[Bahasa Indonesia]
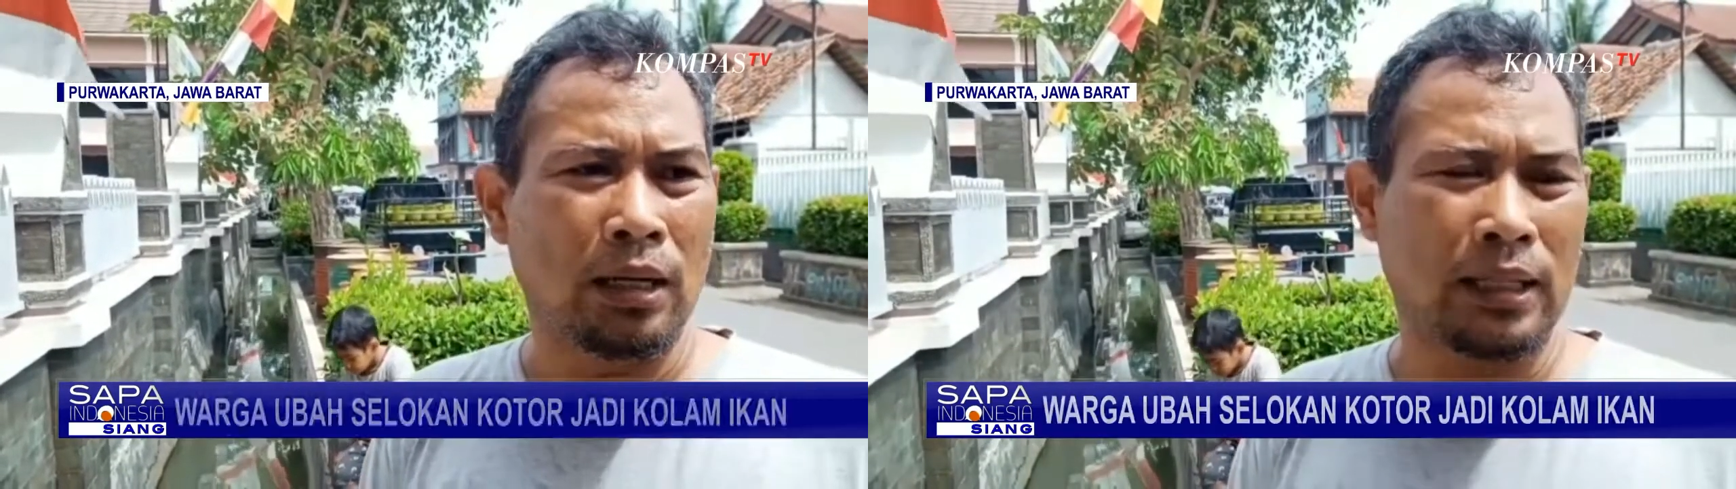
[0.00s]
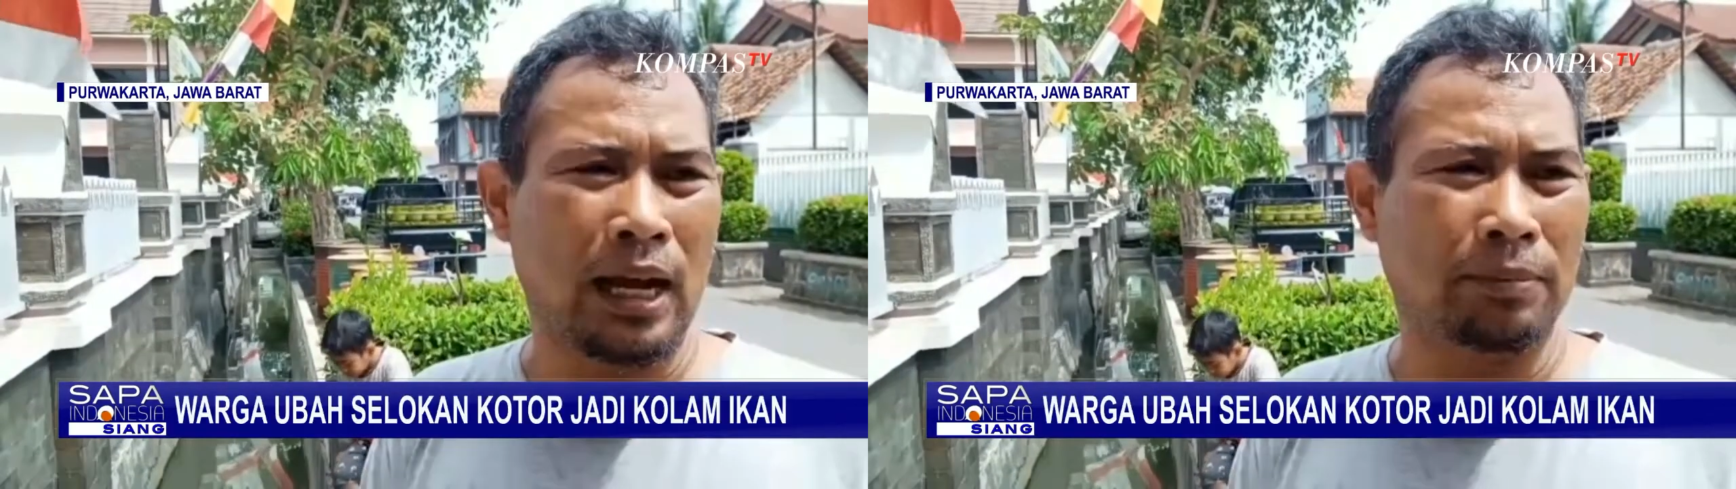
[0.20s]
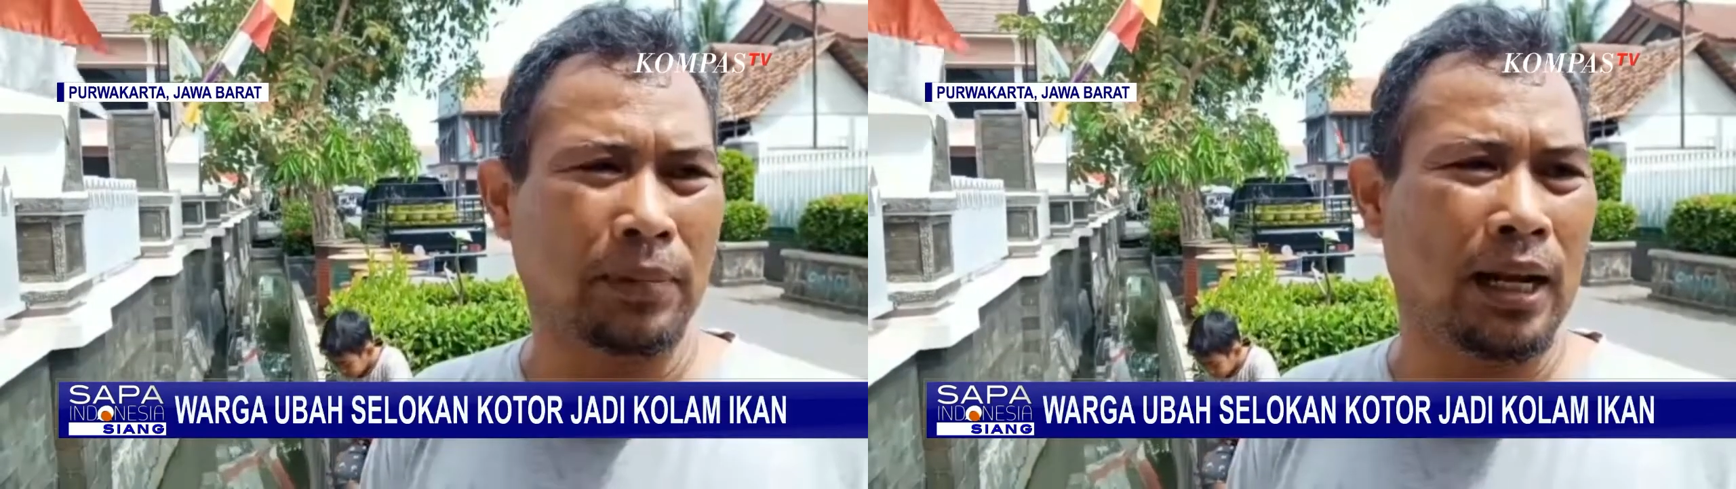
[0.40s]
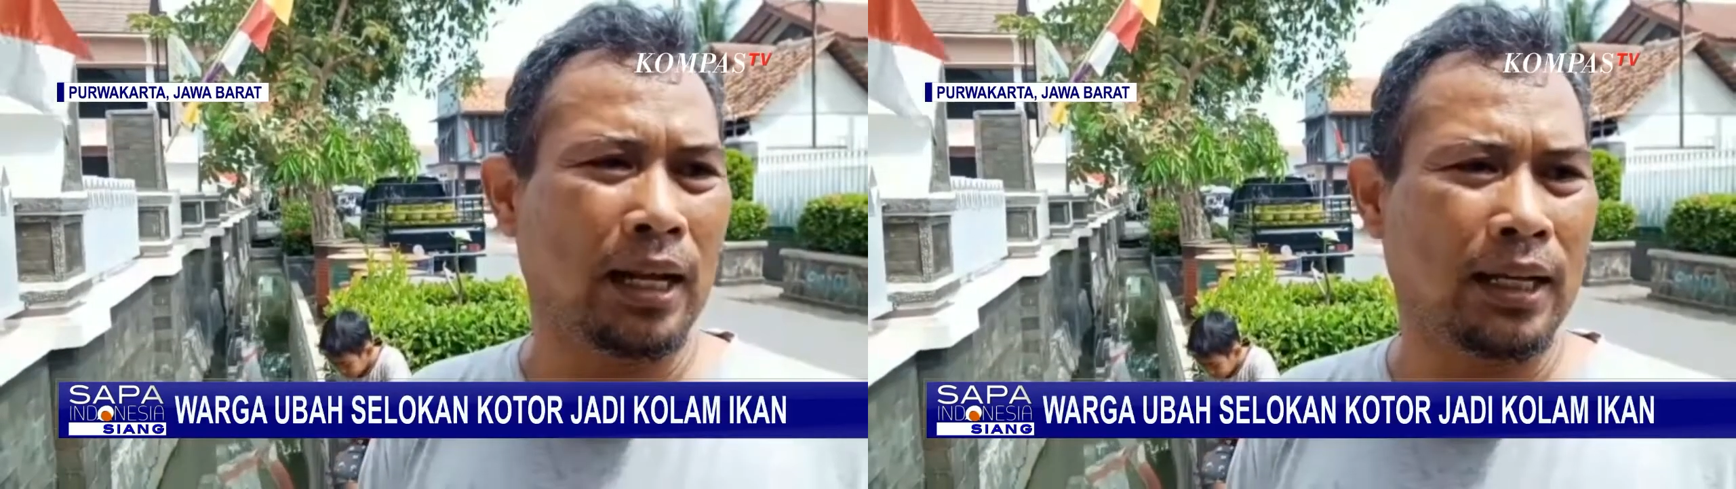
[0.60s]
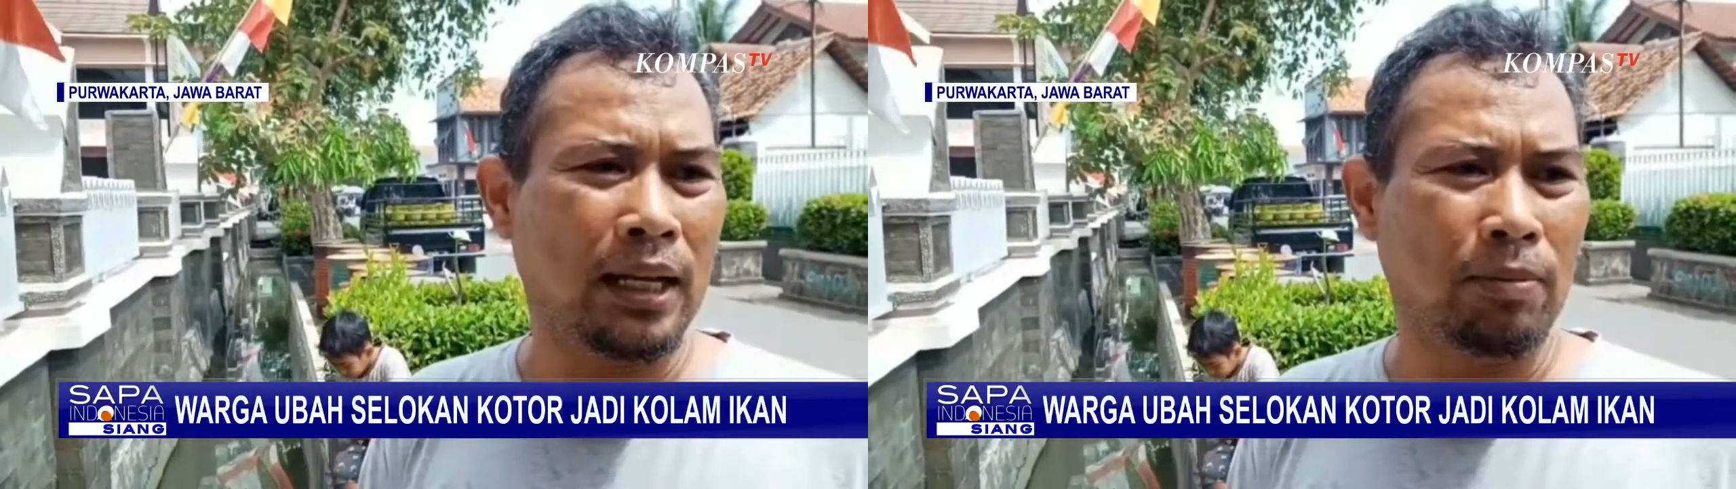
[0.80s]
sangat
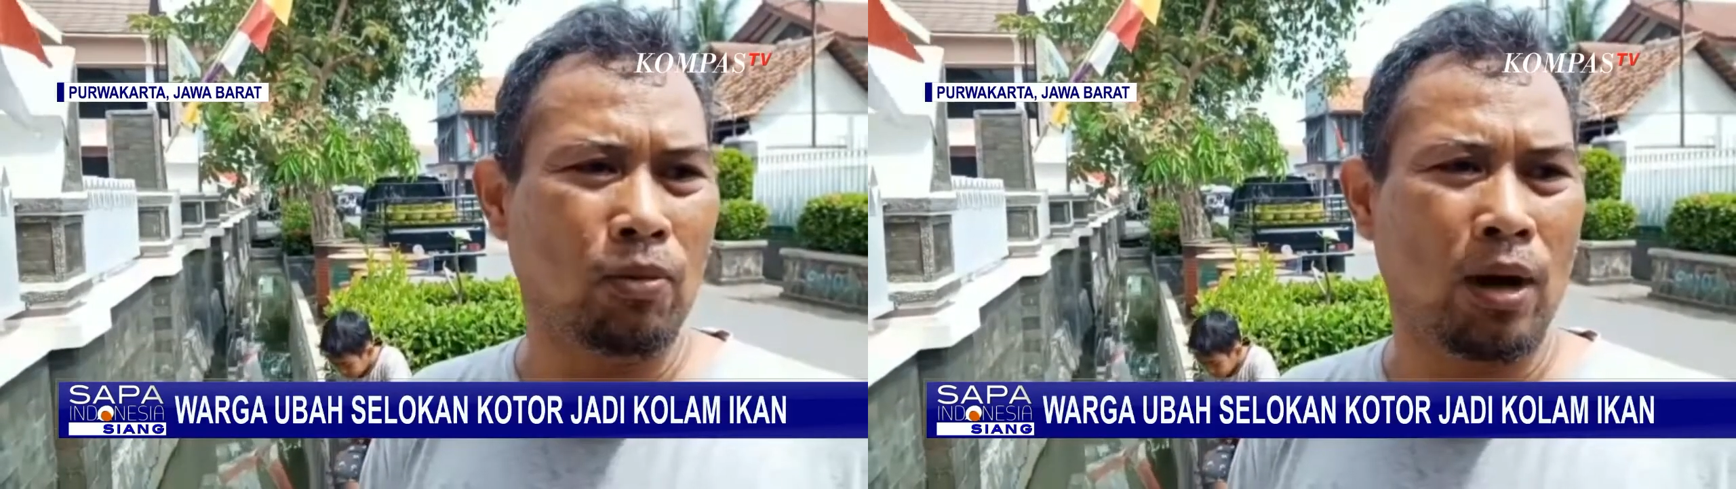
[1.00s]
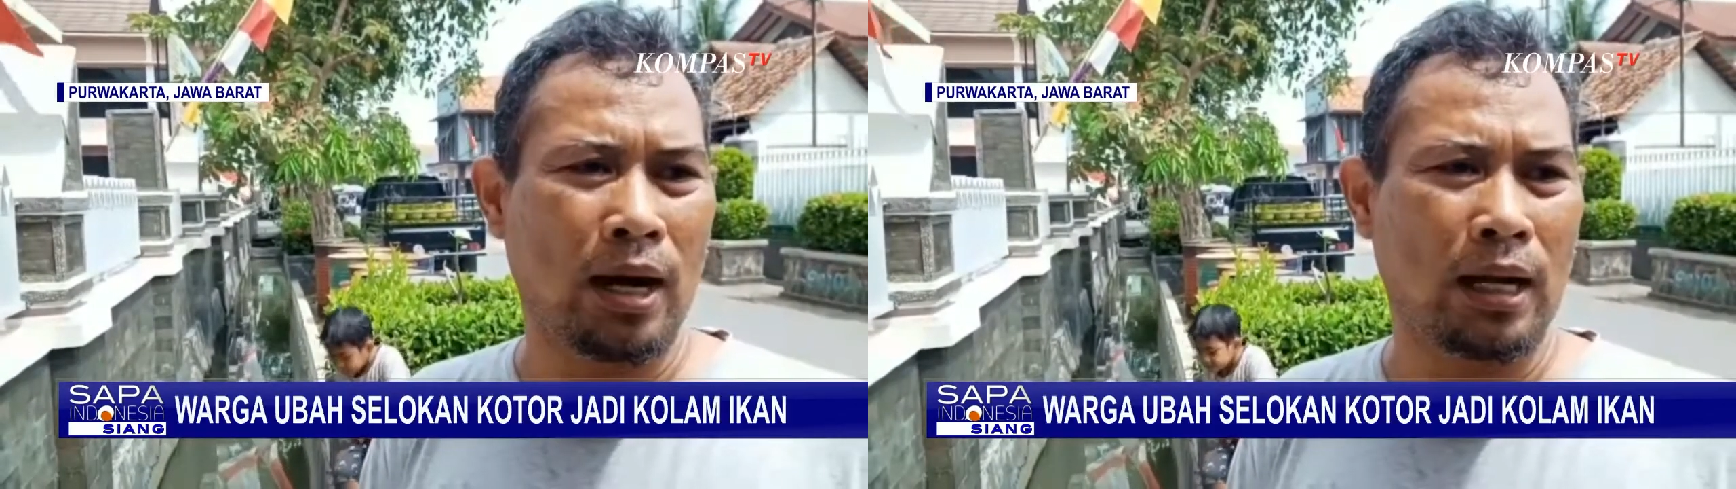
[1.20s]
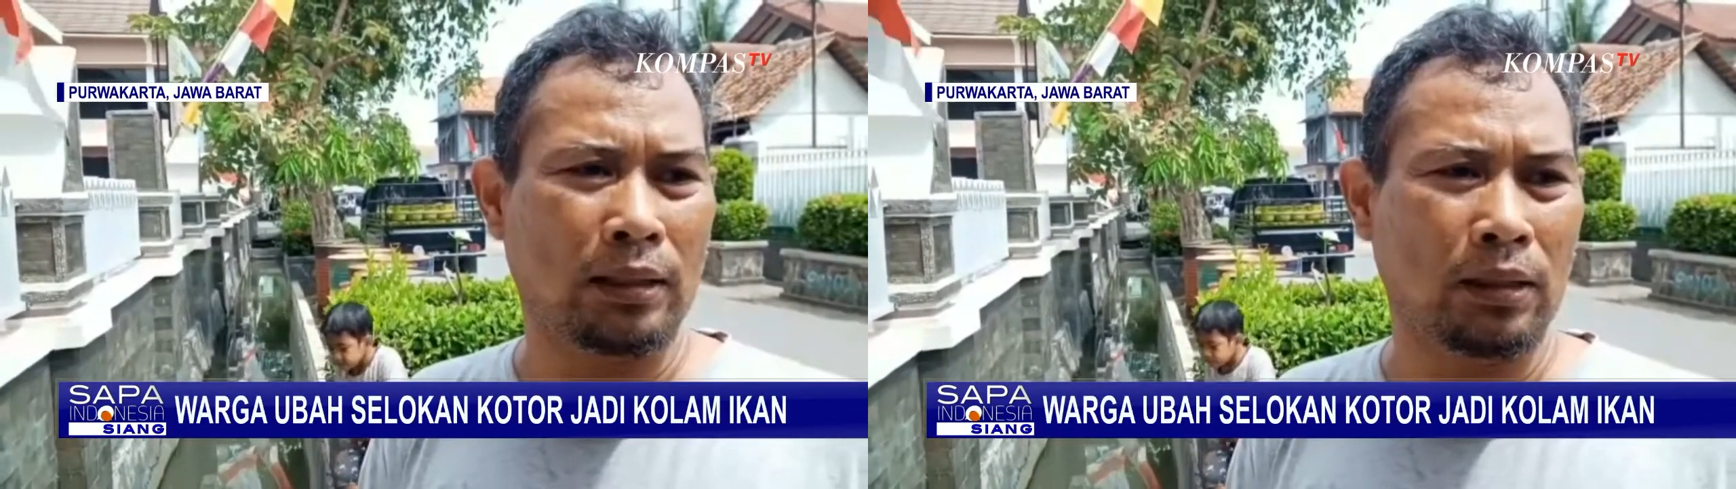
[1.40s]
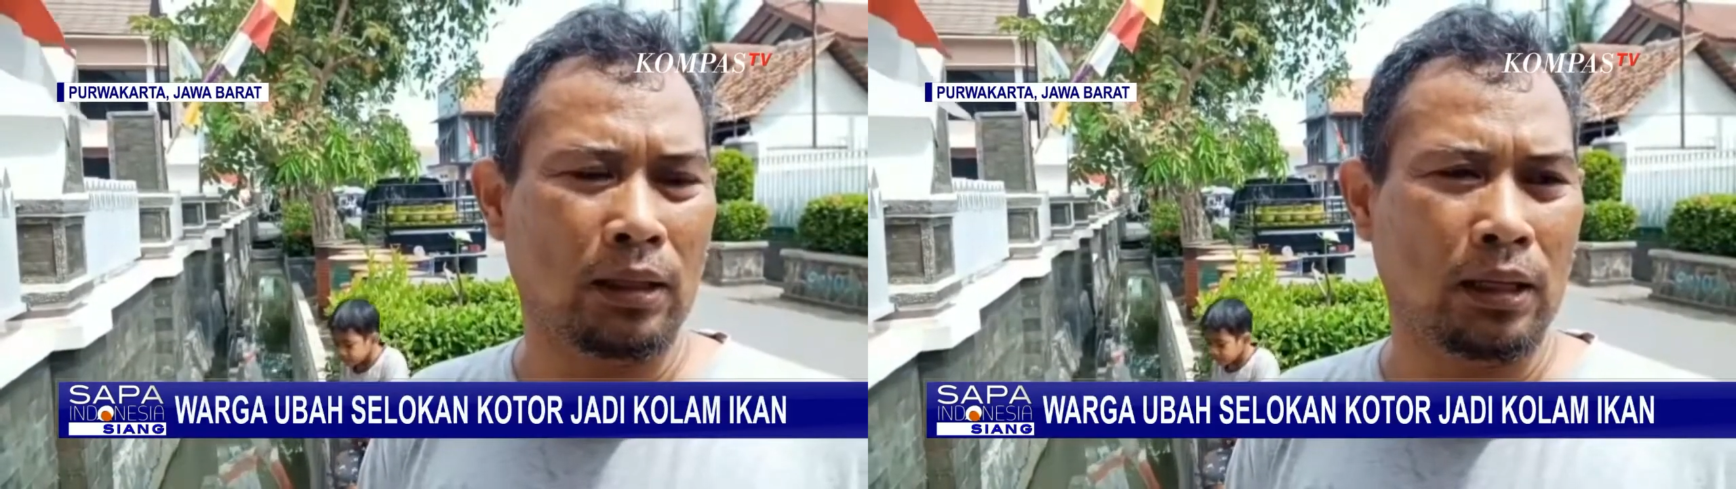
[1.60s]
menarik buat